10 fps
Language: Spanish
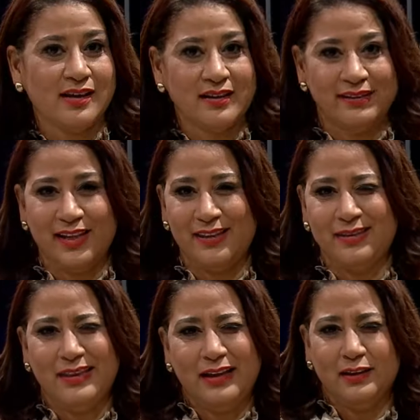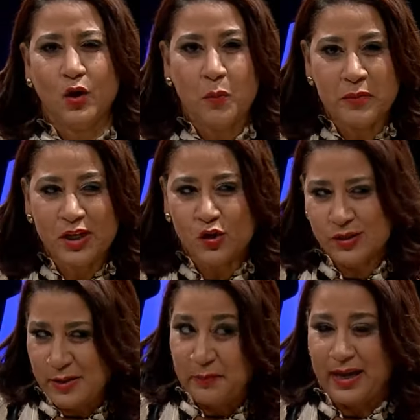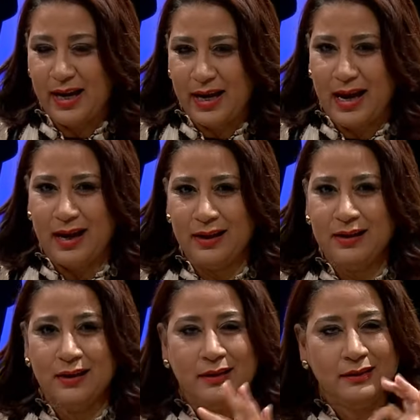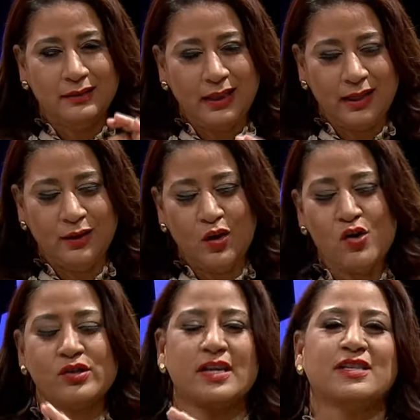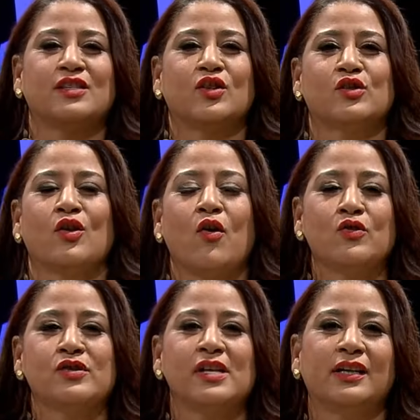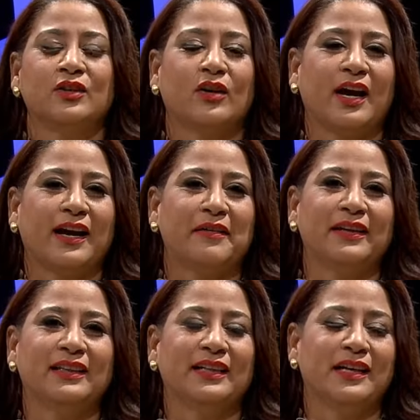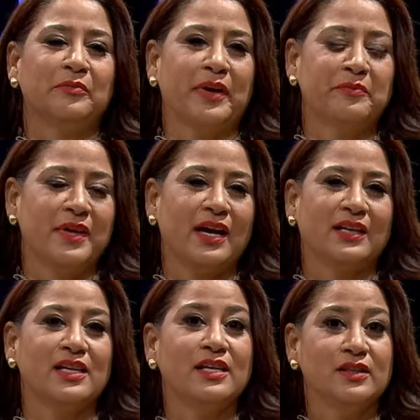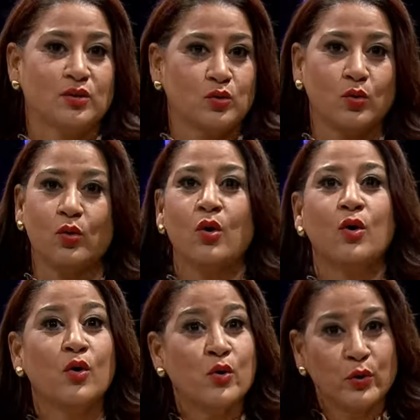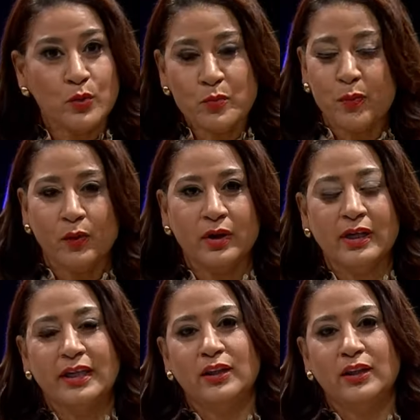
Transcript: de, del 2011 para acá, de dos exitosos conciertos que acaba de tener Pembian y su grupo y